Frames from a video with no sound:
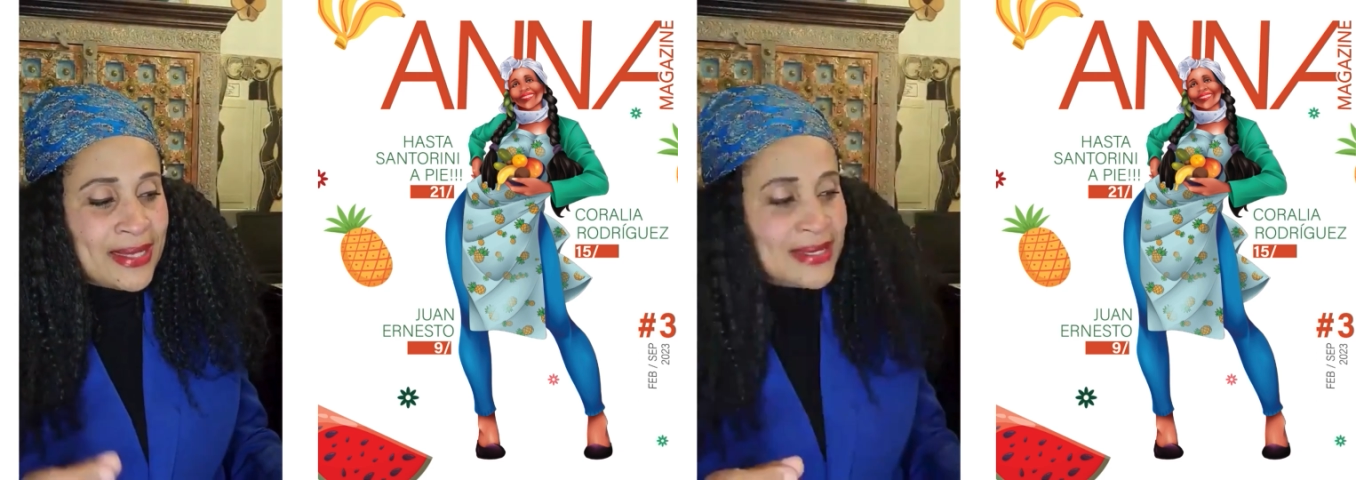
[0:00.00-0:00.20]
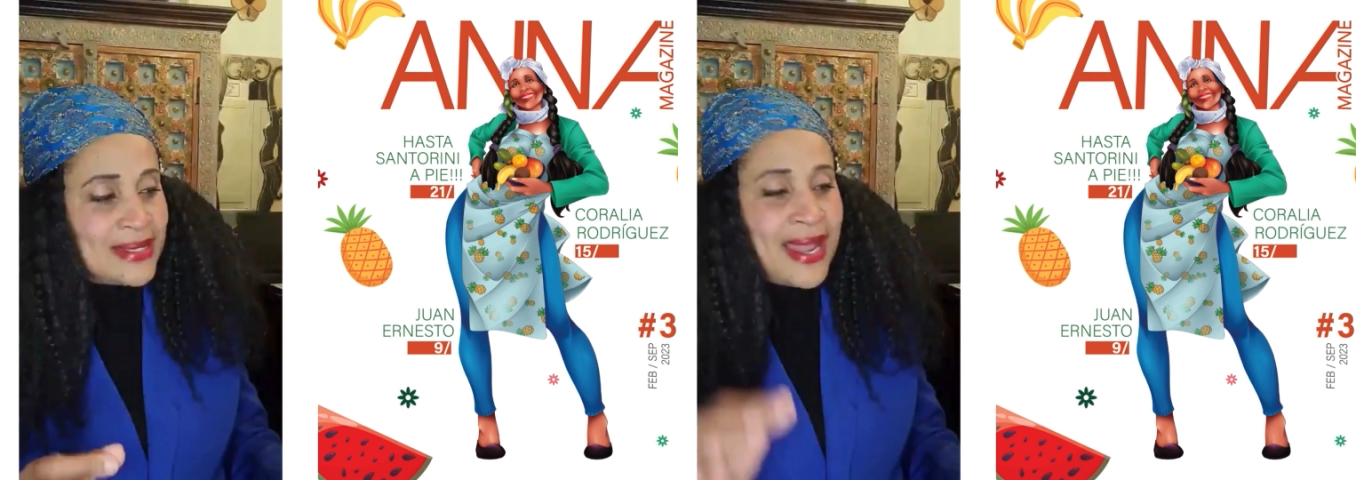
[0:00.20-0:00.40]

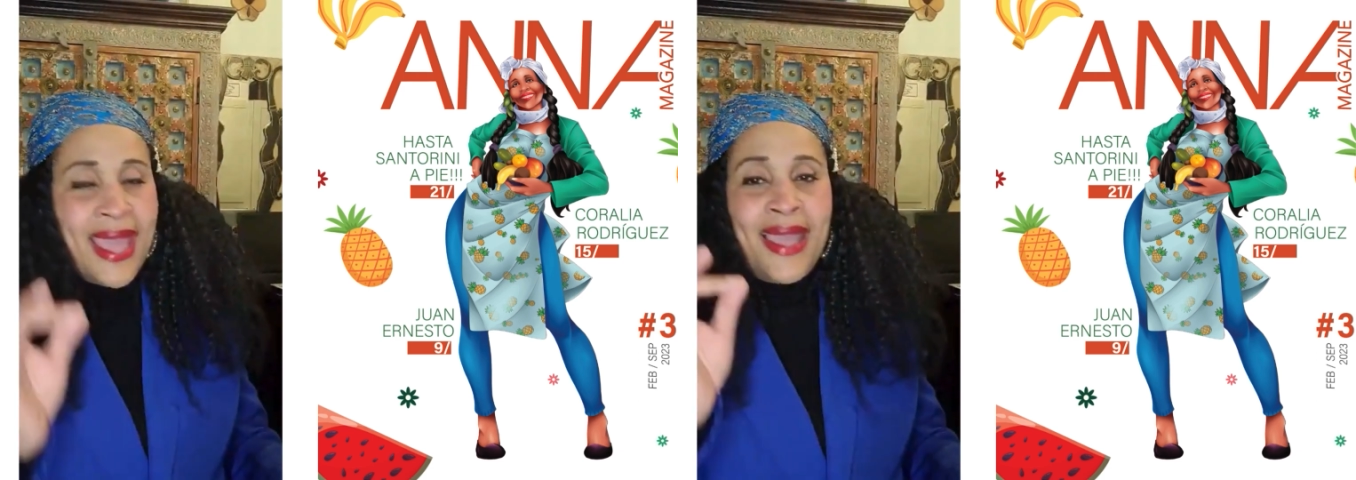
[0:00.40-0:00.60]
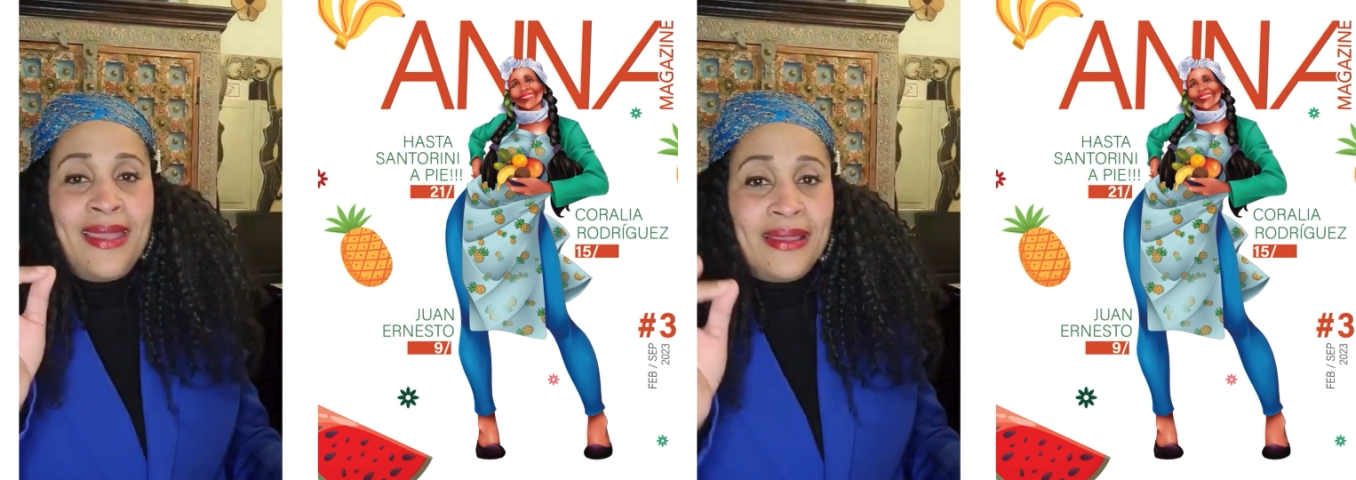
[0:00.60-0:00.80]

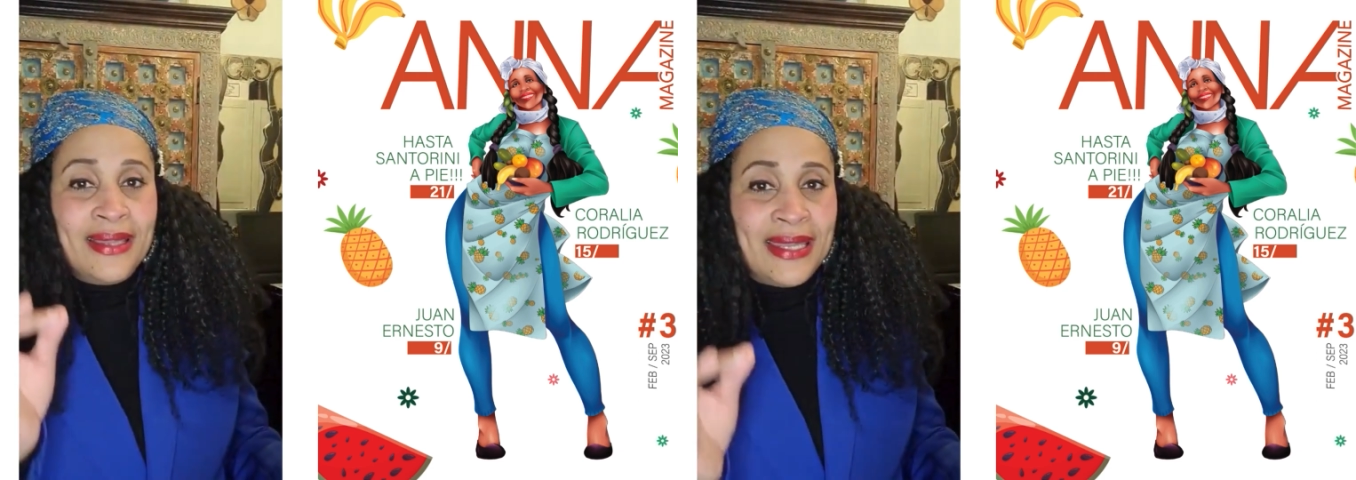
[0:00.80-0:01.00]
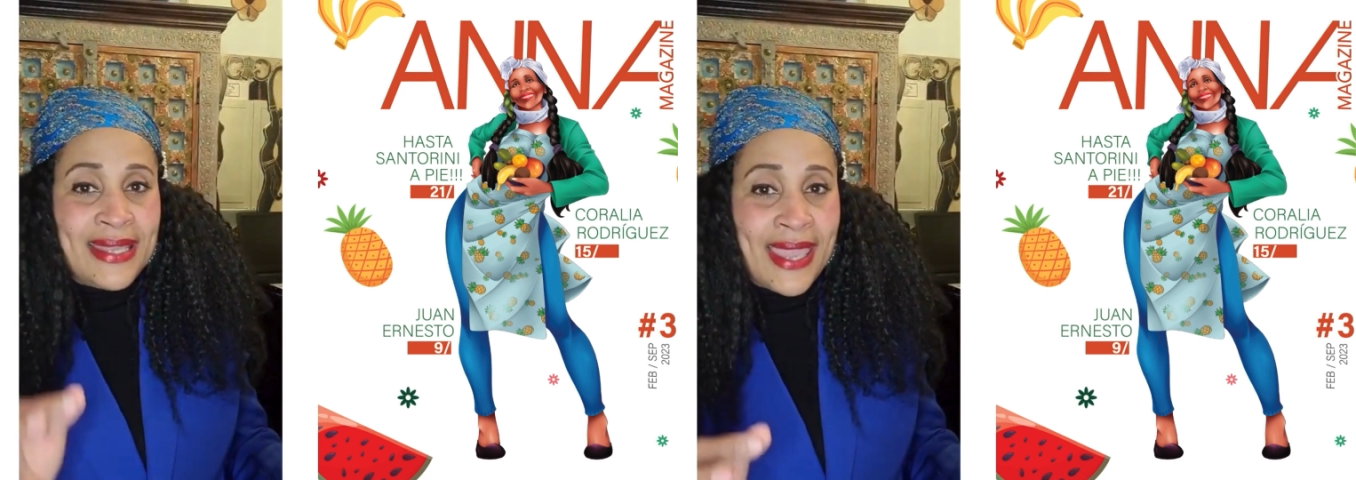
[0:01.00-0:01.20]
isla
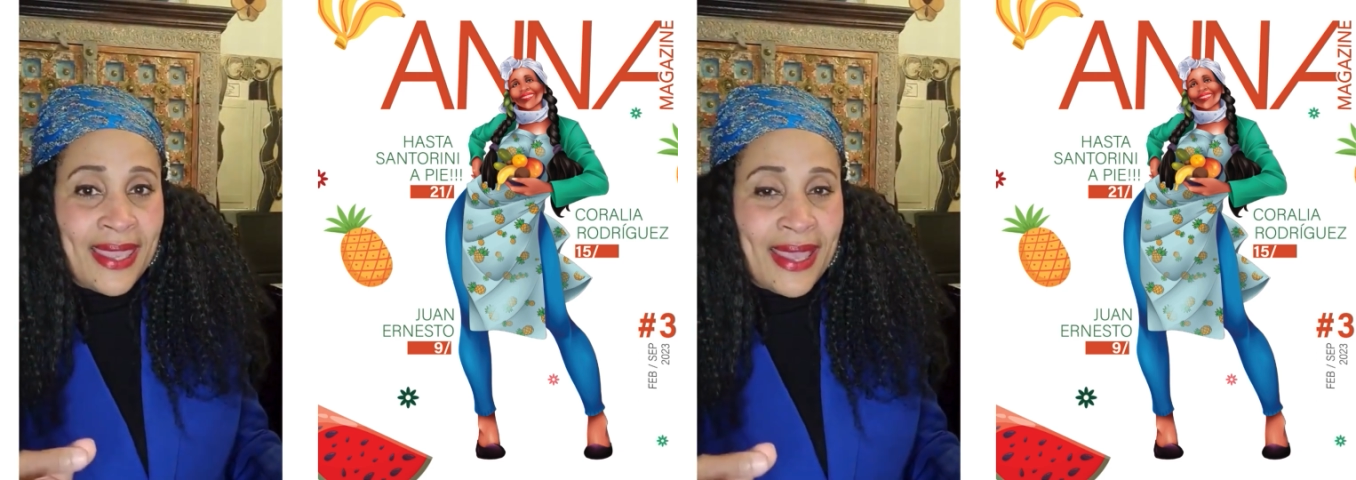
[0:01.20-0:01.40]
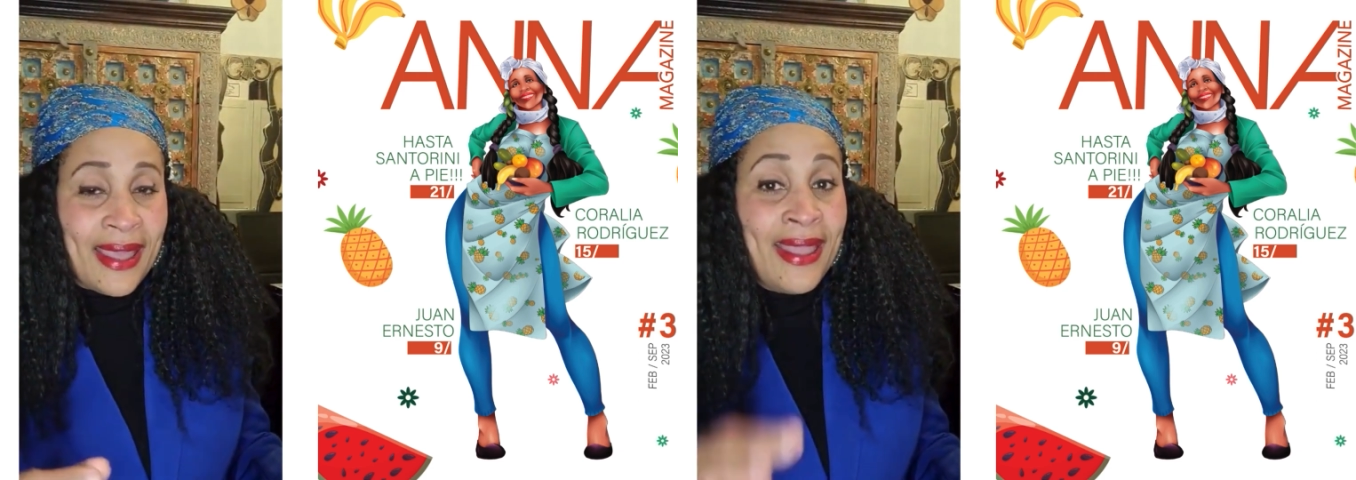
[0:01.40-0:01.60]

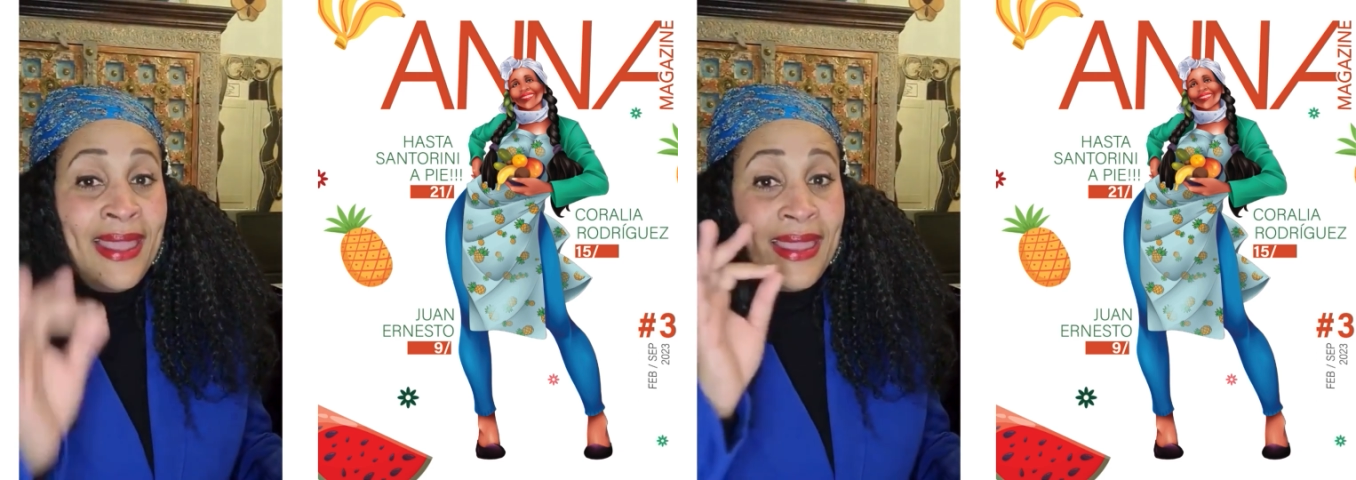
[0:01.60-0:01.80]
griega.